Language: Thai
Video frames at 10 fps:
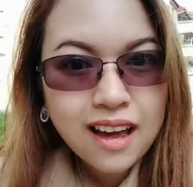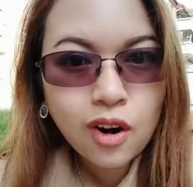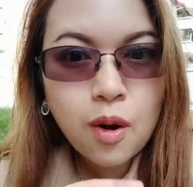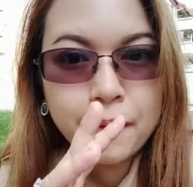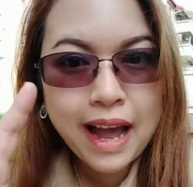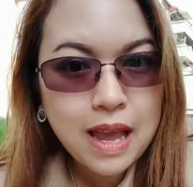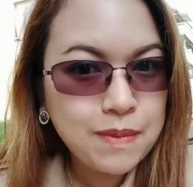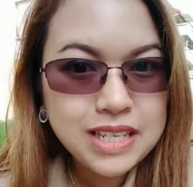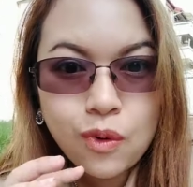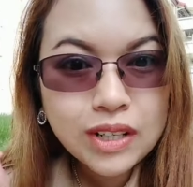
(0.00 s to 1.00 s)
รั่งรอดกาย
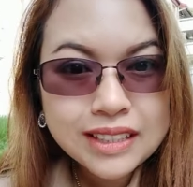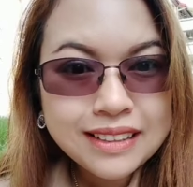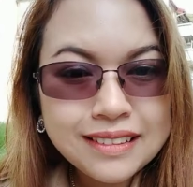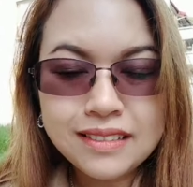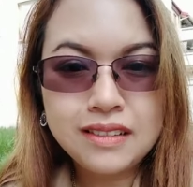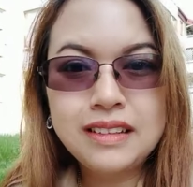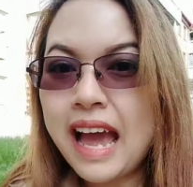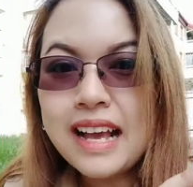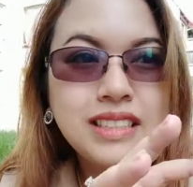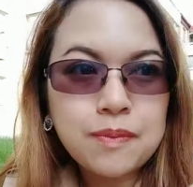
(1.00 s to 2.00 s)
ไม่ใช่ว่าจะ
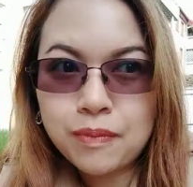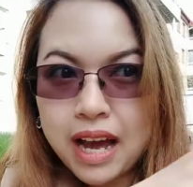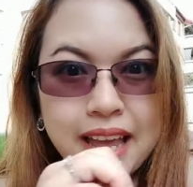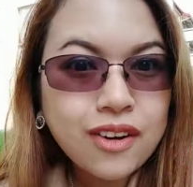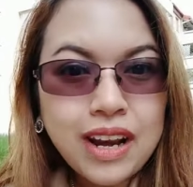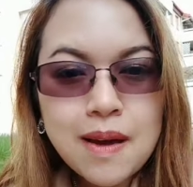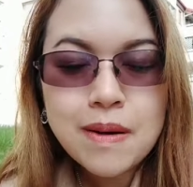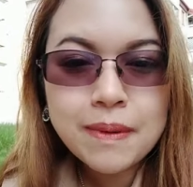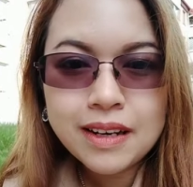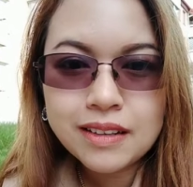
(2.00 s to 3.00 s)
ได้จับใครก็ได้
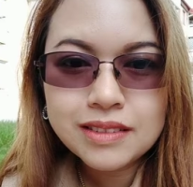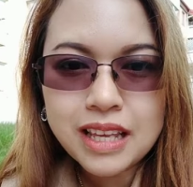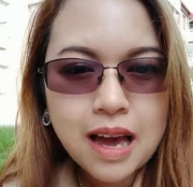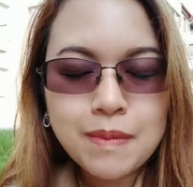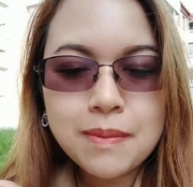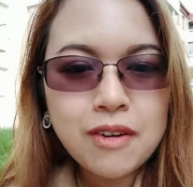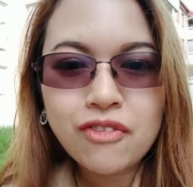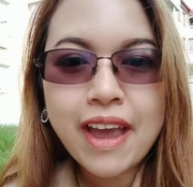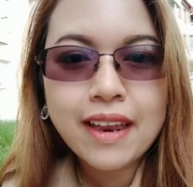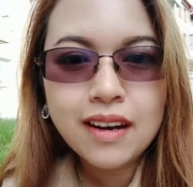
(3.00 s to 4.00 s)
มาเป็นสามีเป็น
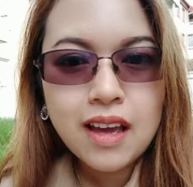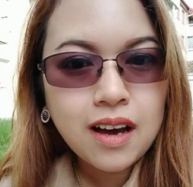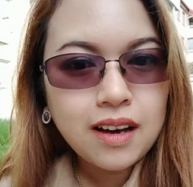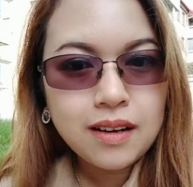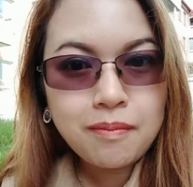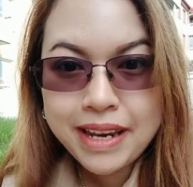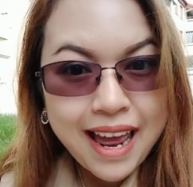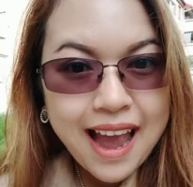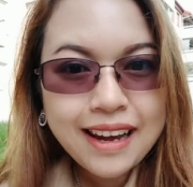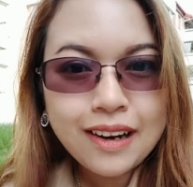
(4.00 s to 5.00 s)
แฟน ไม่
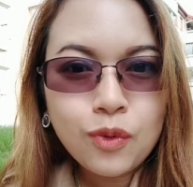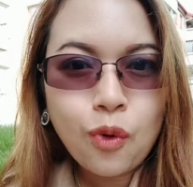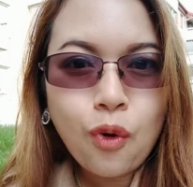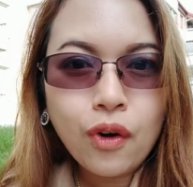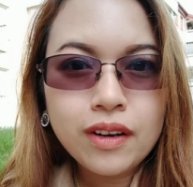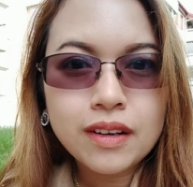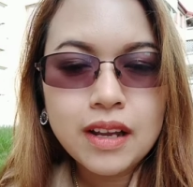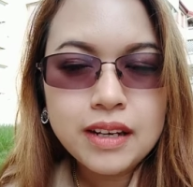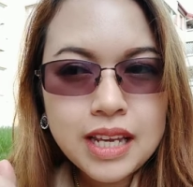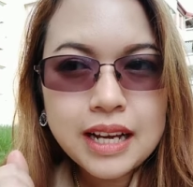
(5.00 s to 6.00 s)
ได้นะทุกคน
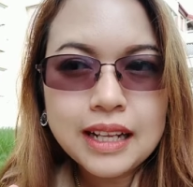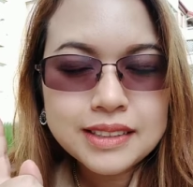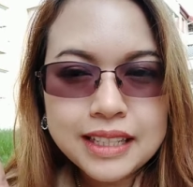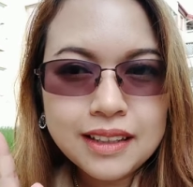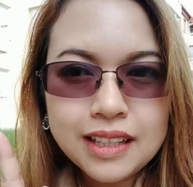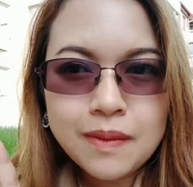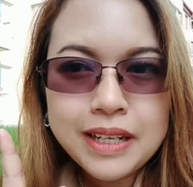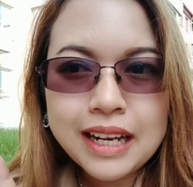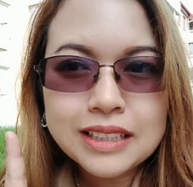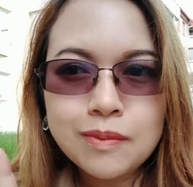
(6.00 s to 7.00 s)
นี่การสิ่งหนึ่งที่วั
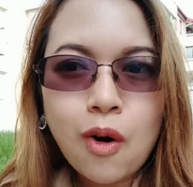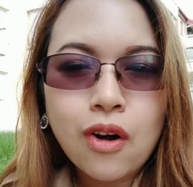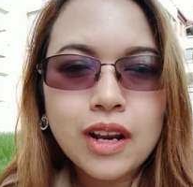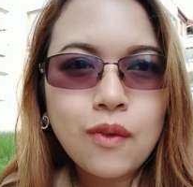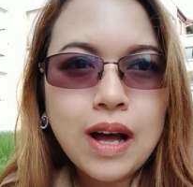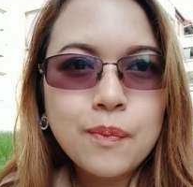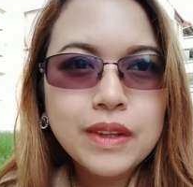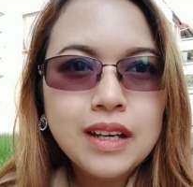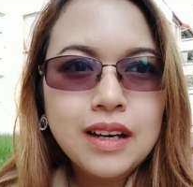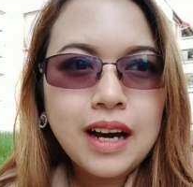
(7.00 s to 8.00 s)
นอยากจะบอกเลยว่า
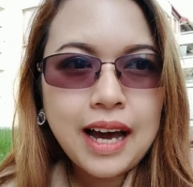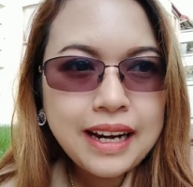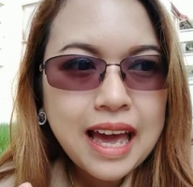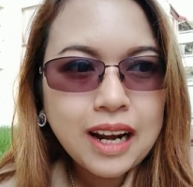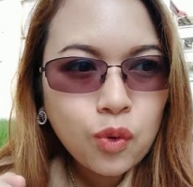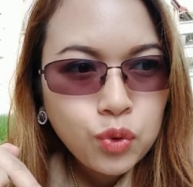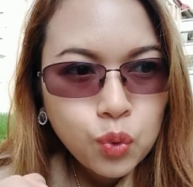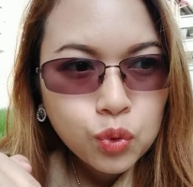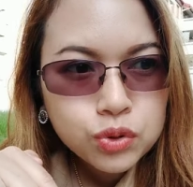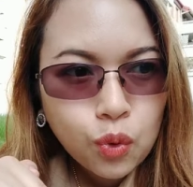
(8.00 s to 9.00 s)
ขนาดเราอ
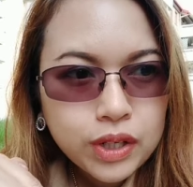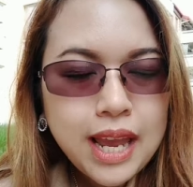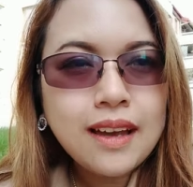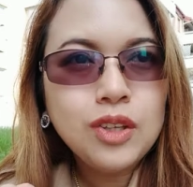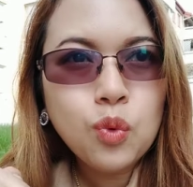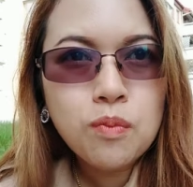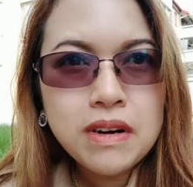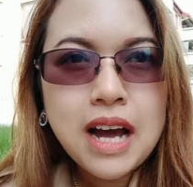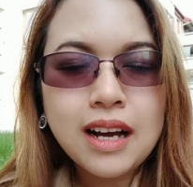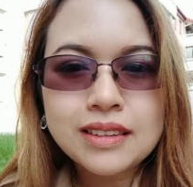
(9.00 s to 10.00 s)
ยู่ตรงเนี้ย อยู่
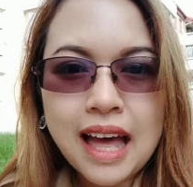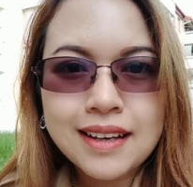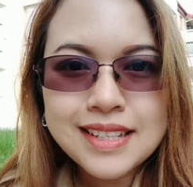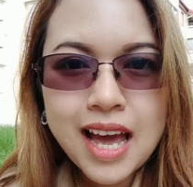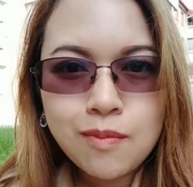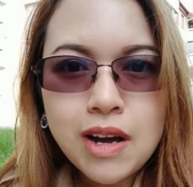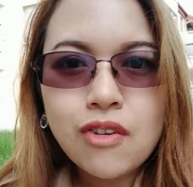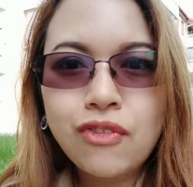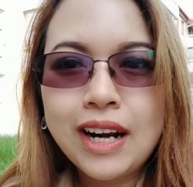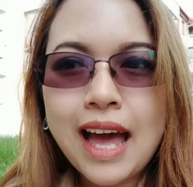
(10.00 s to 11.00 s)
เมืองต่างชาติเมือง
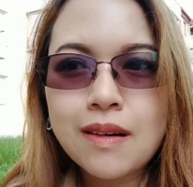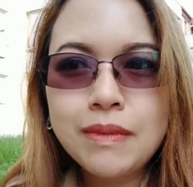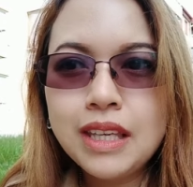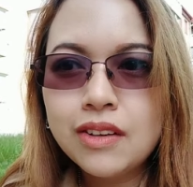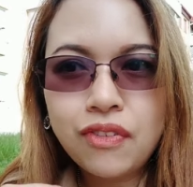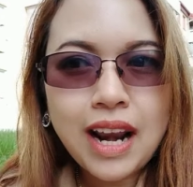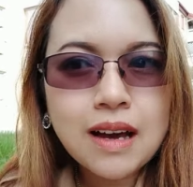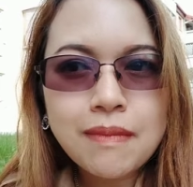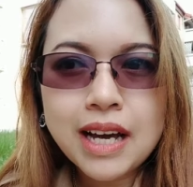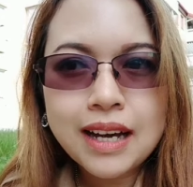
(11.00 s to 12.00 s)
ฝรั่งมีฝรั่
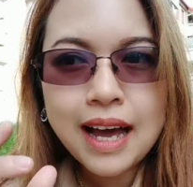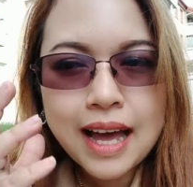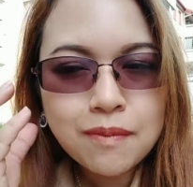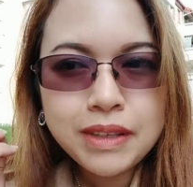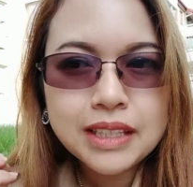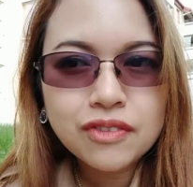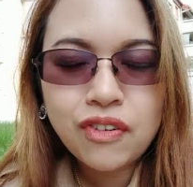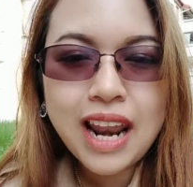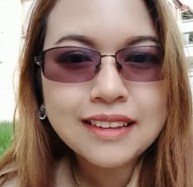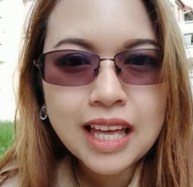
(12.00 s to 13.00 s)
งมังค่ามีฝ
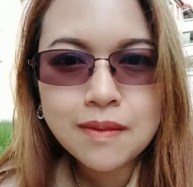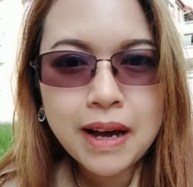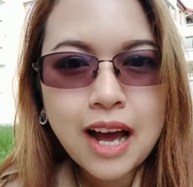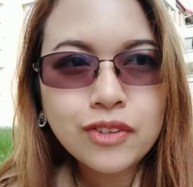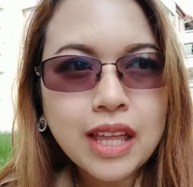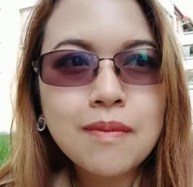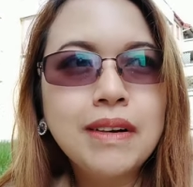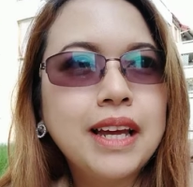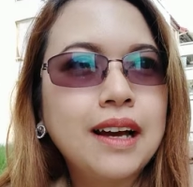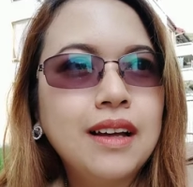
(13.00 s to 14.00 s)
รั่งตาดำข้าวเต็ม
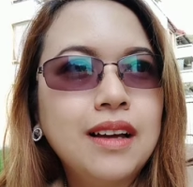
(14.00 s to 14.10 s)
เลยอะ